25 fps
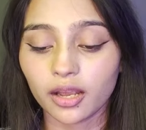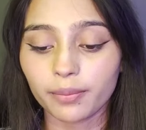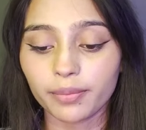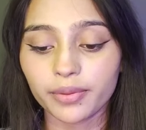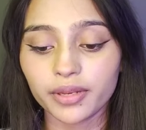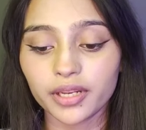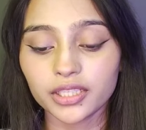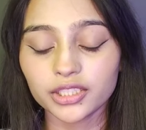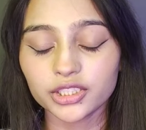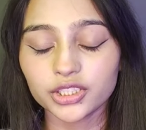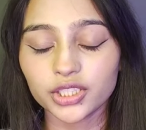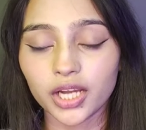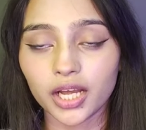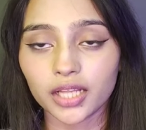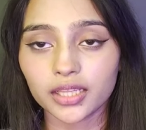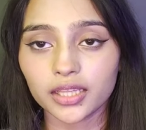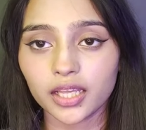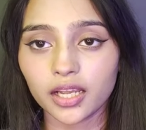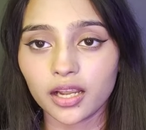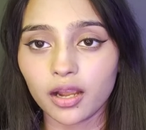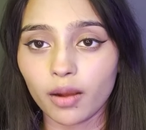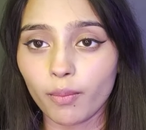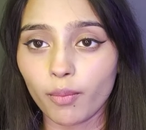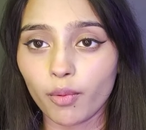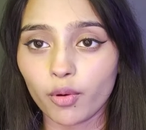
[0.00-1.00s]
अभी ना
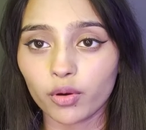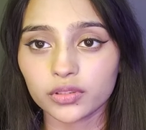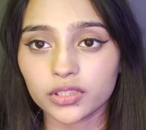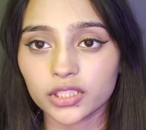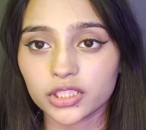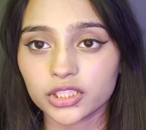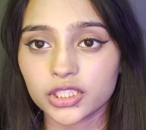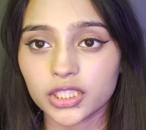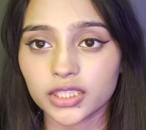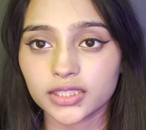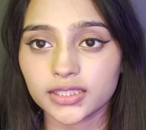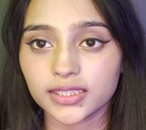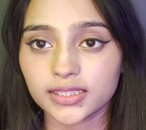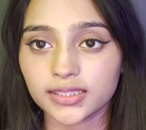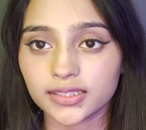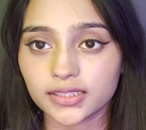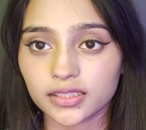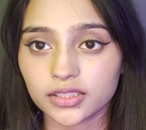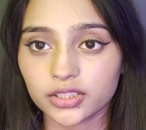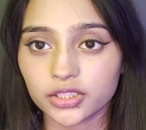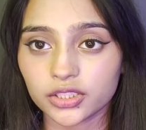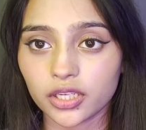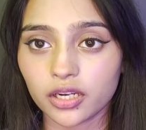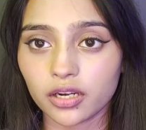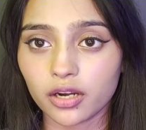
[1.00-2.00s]
शादी का बहुत अच्छा
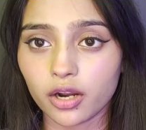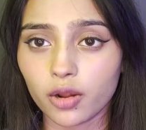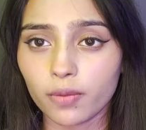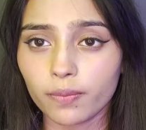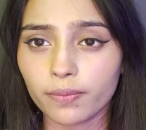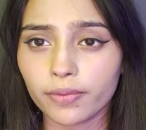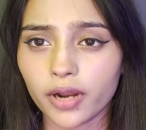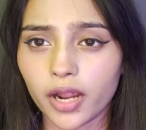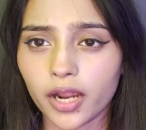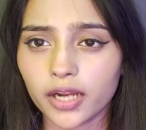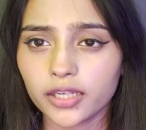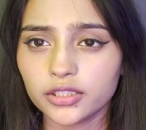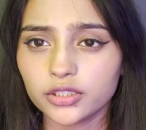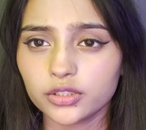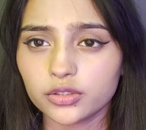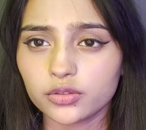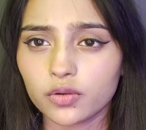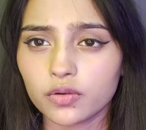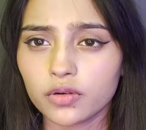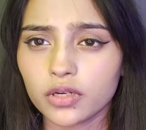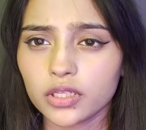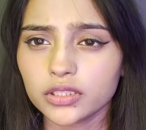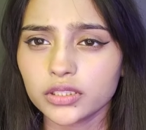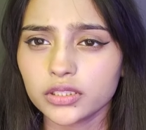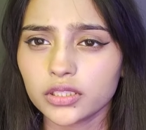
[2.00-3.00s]
सीज़न चल रहा है ब्राइड्स
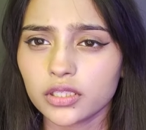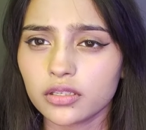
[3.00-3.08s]
को ना